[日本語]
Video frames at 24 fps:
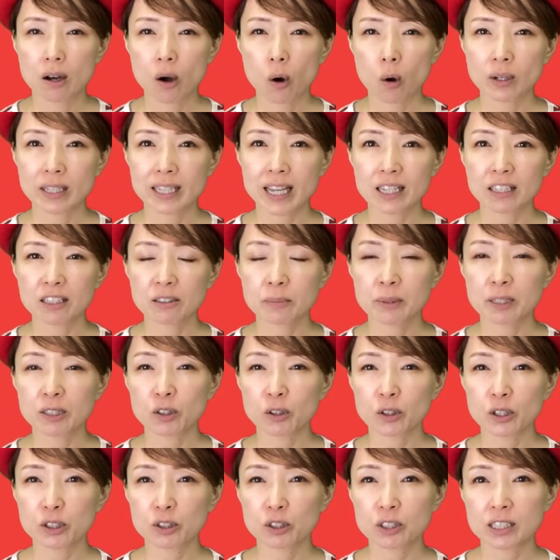う親指
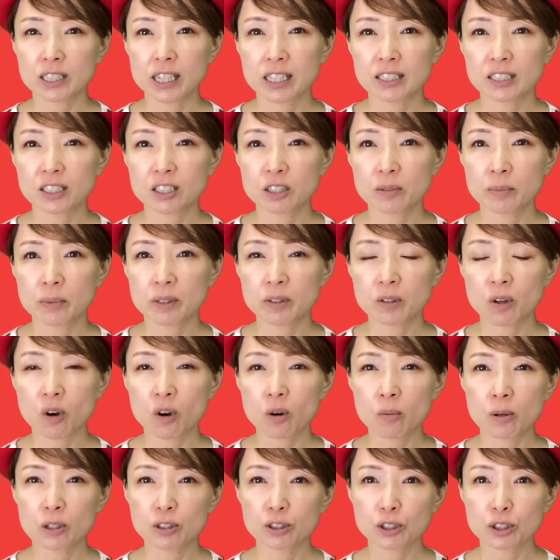と人差し指の
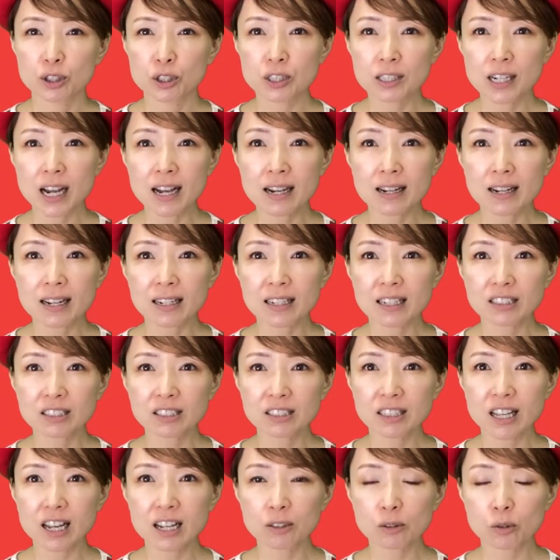ほぼ中間から
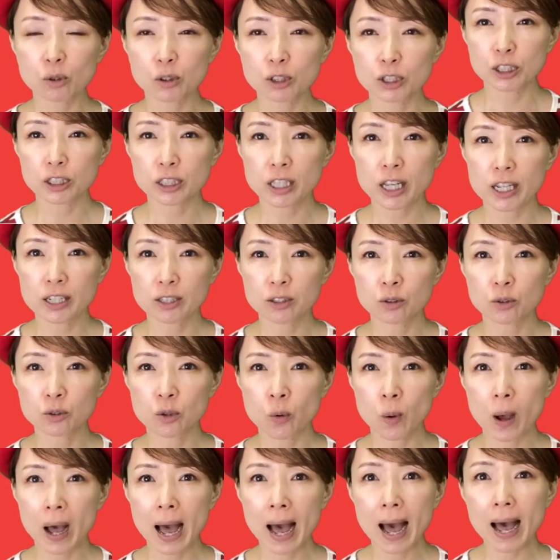スタートている
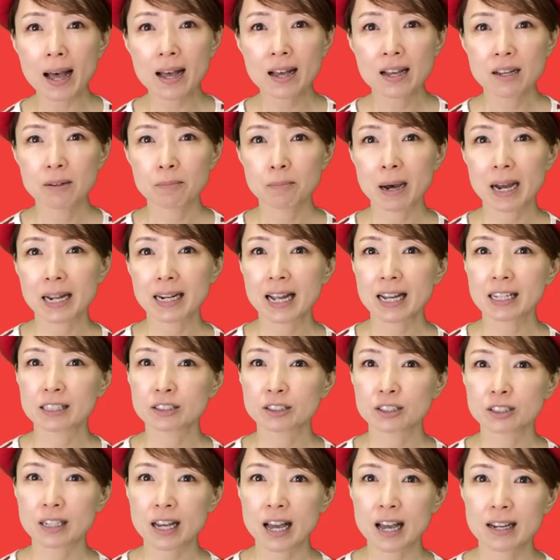のは
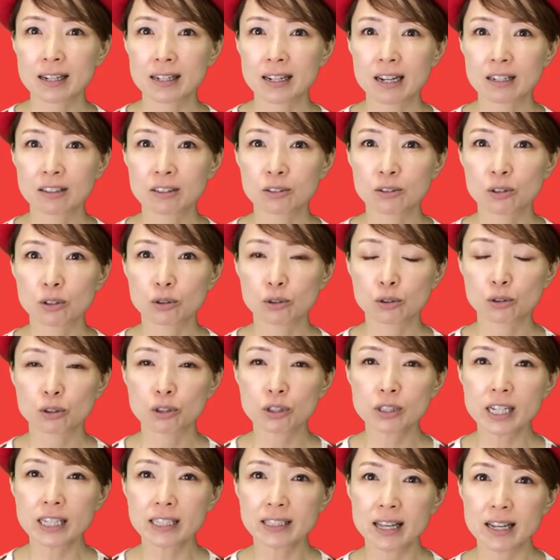バランス感覚の
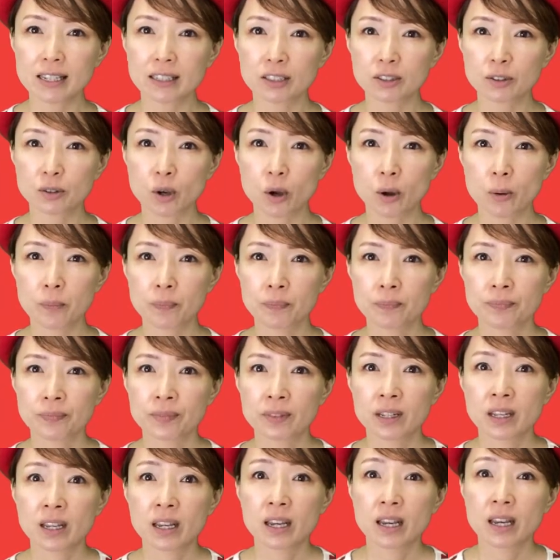優れた人
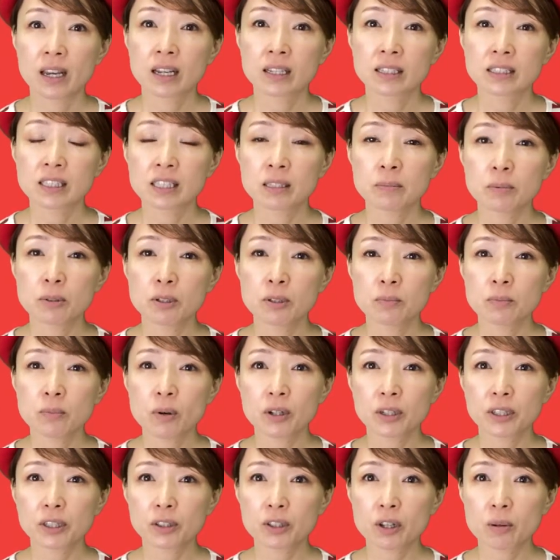自分
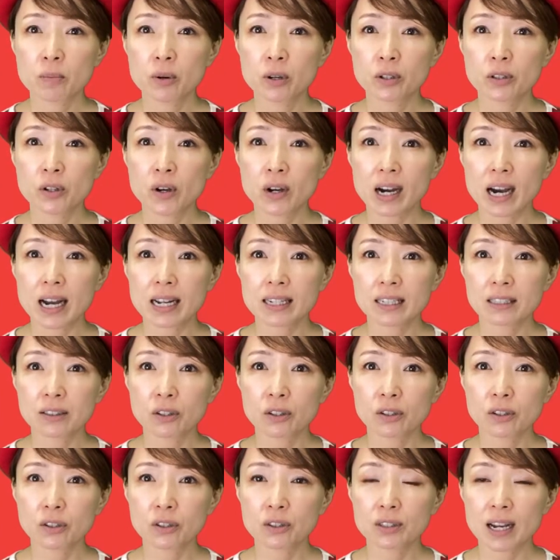も人も良かれ
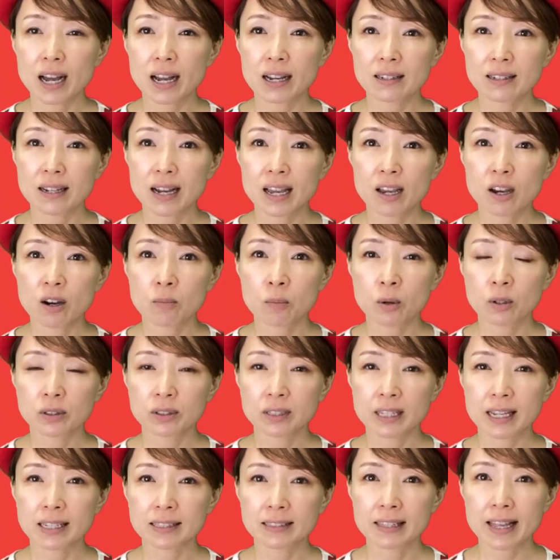という考えを持っ
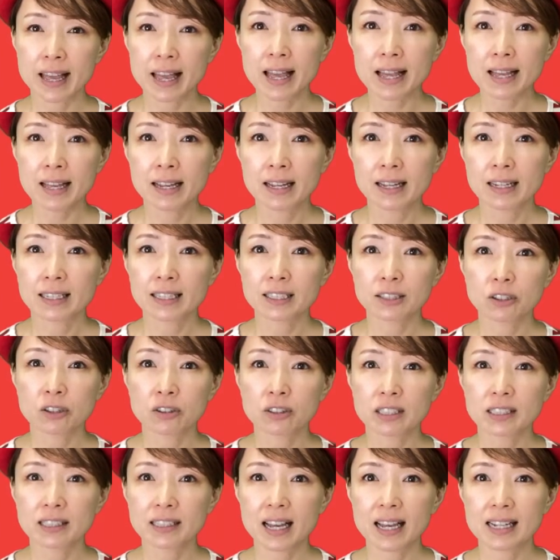ていて人
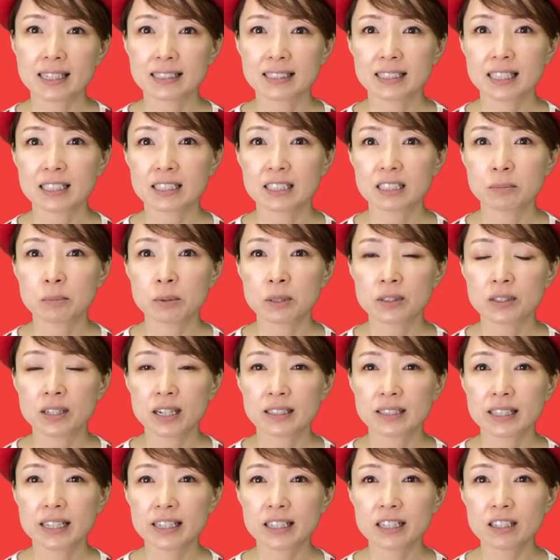に対して自分
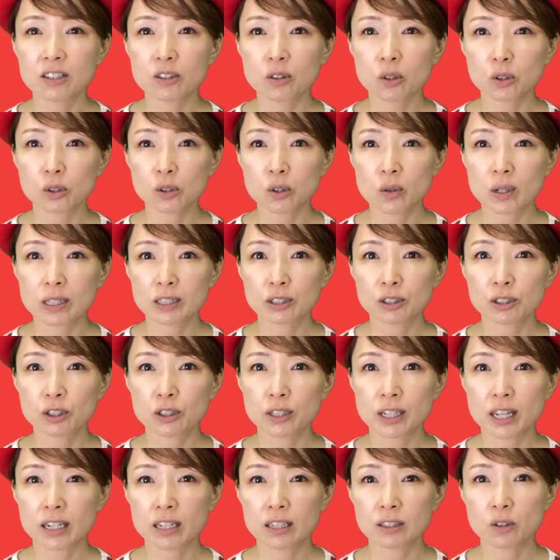ができることはする
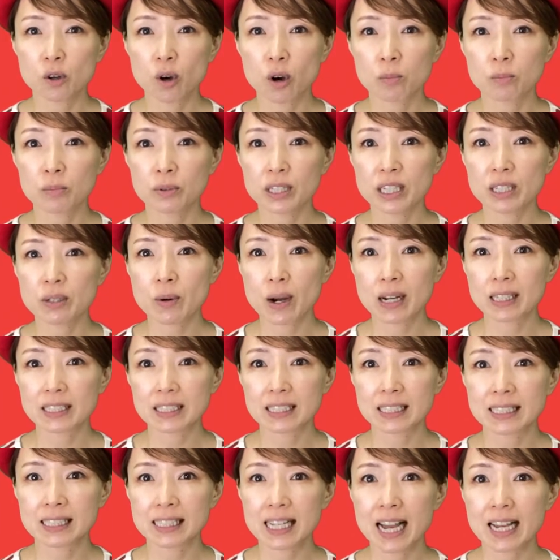けれど無理は
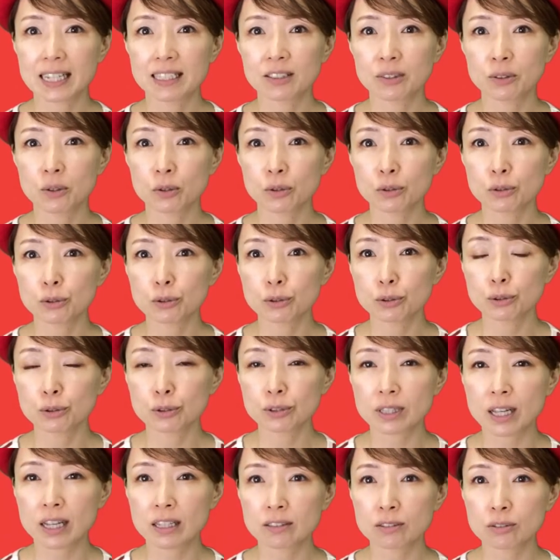しないという
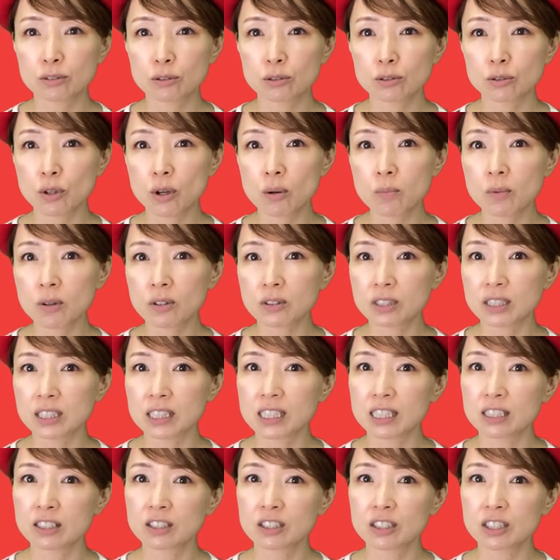スタンスの持
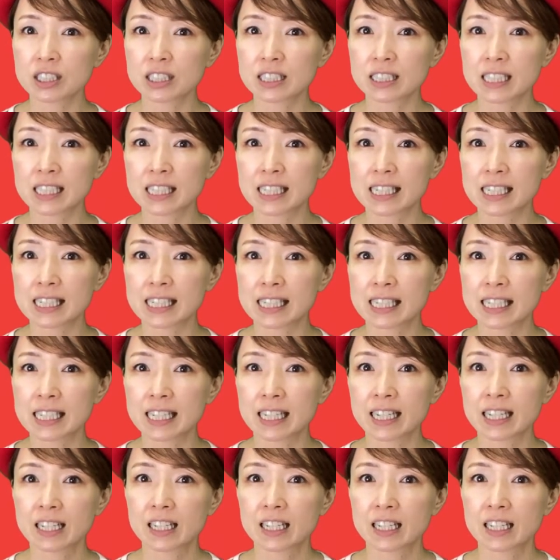ち主